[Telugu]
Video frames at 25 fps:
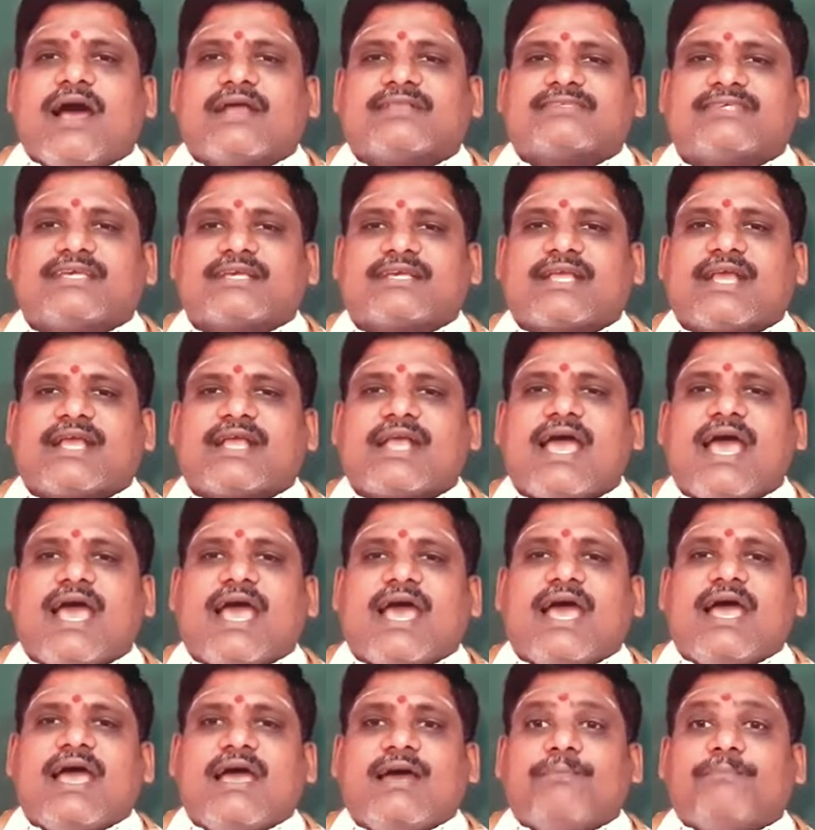చక్కగా
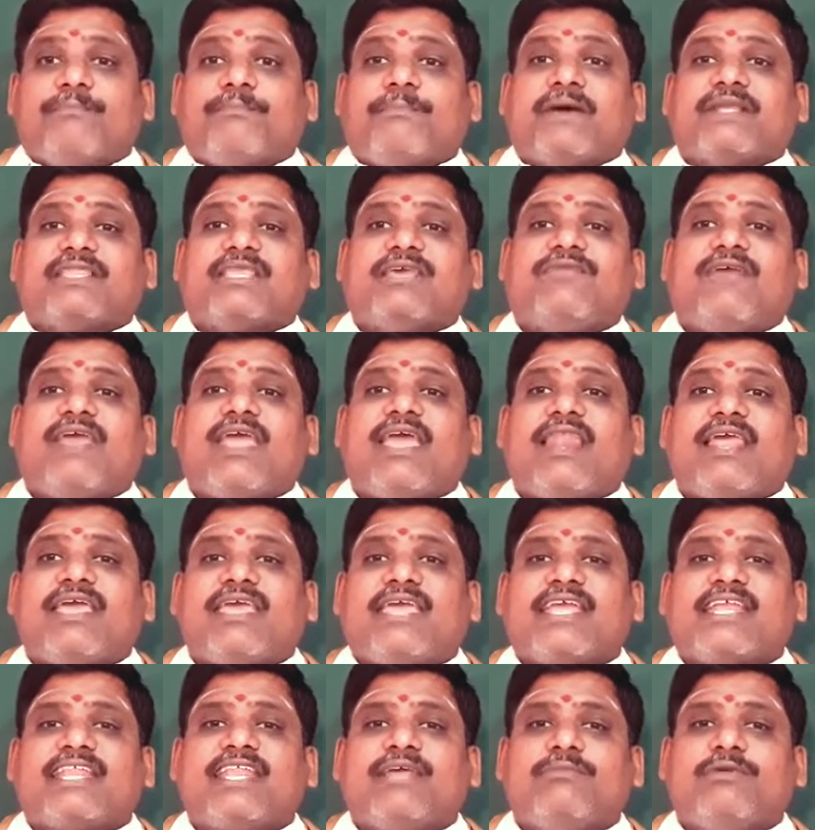పదివేల
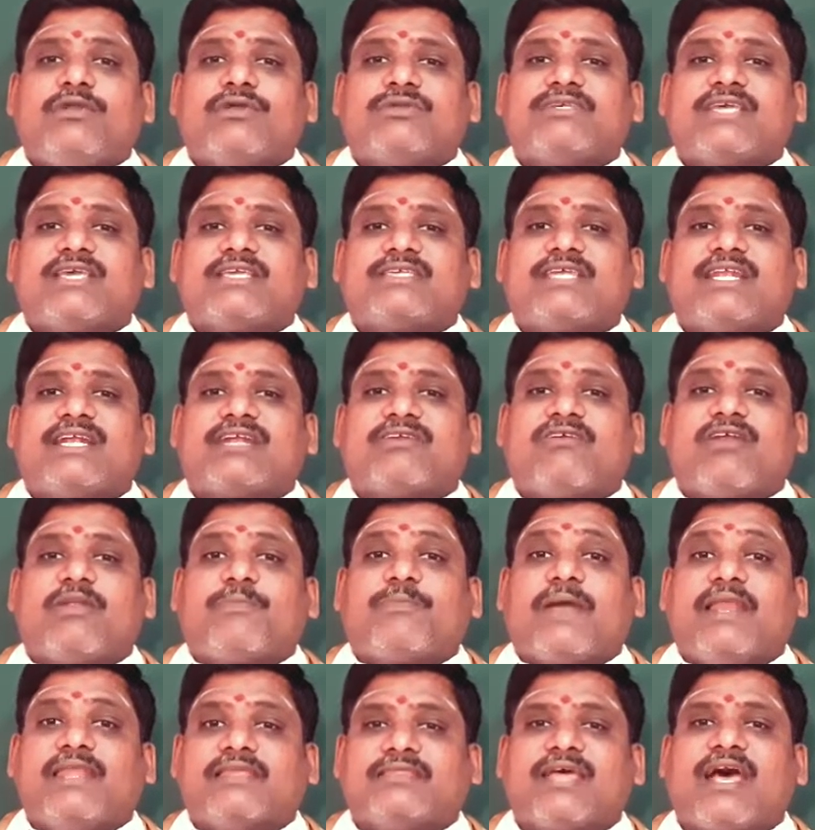యజ్ఞములు చేసినటువంటి
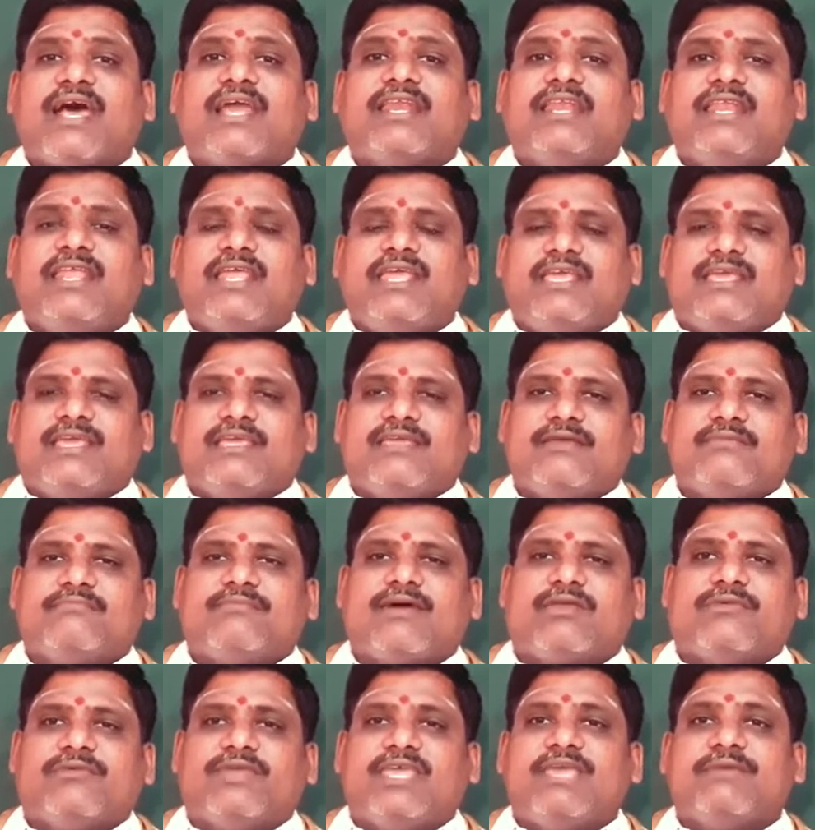ఫలితాన్ని
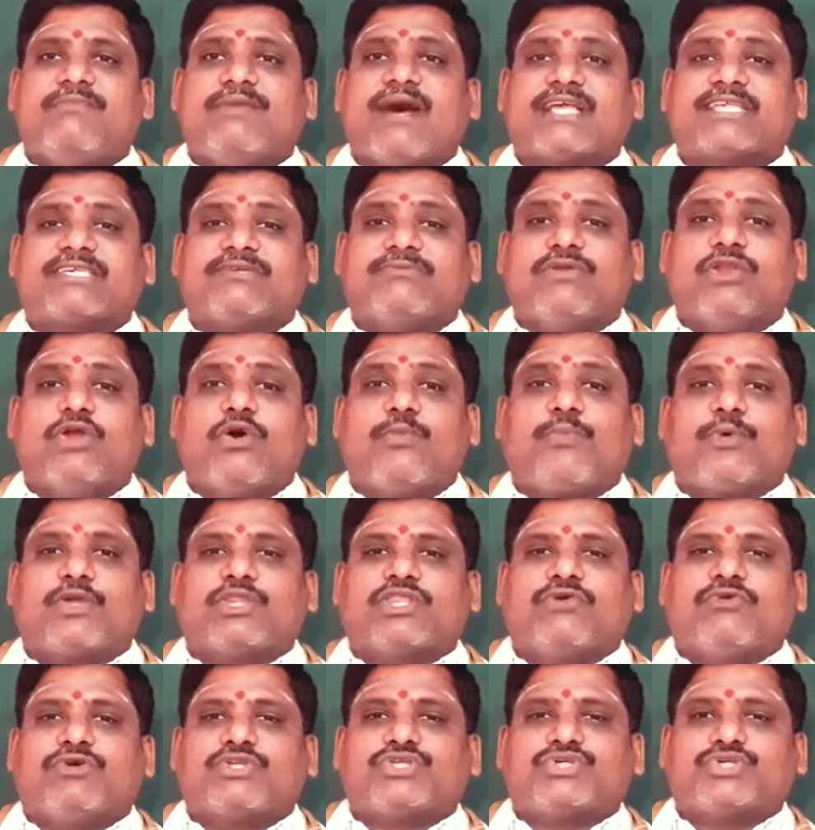మనం ఈ మాసంలో
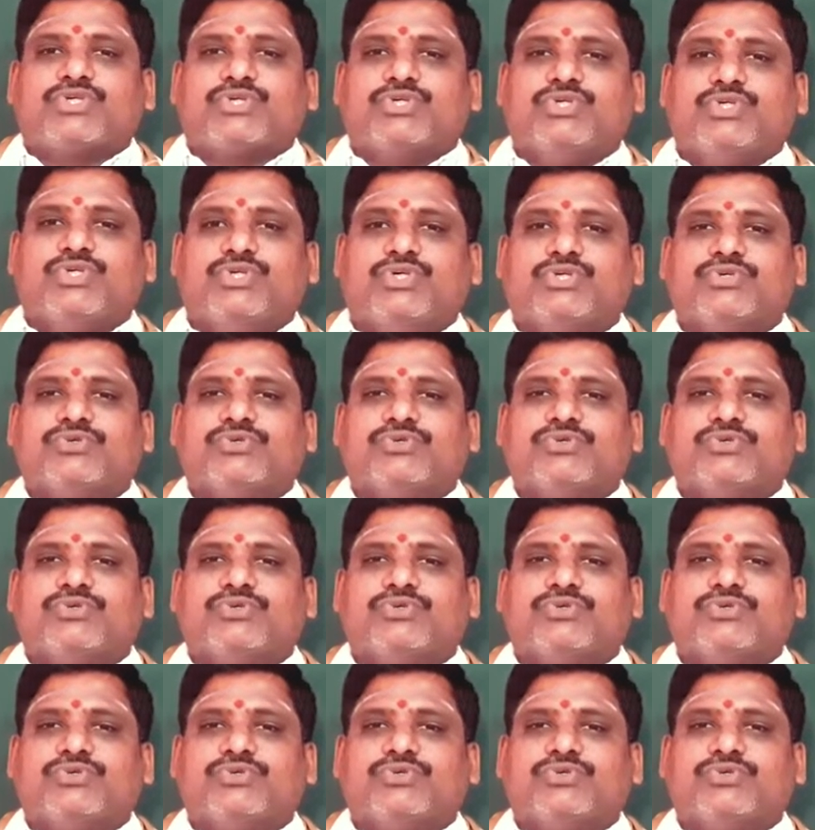పొందవచ్చును